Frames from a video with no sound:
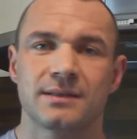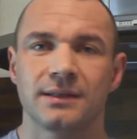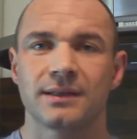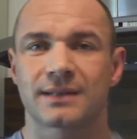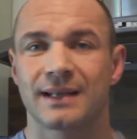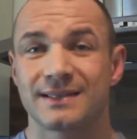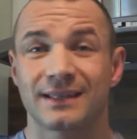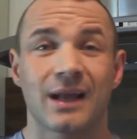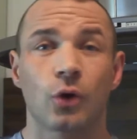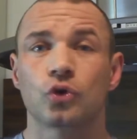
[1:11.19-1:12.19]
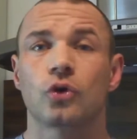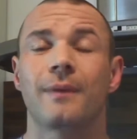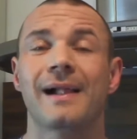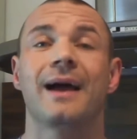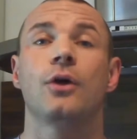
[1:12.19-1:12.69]
die das Ganze dann auch
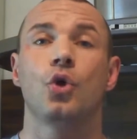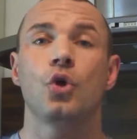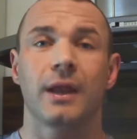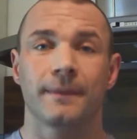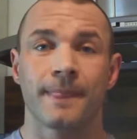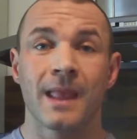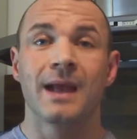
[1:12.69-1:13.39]
nochmal erhöhen.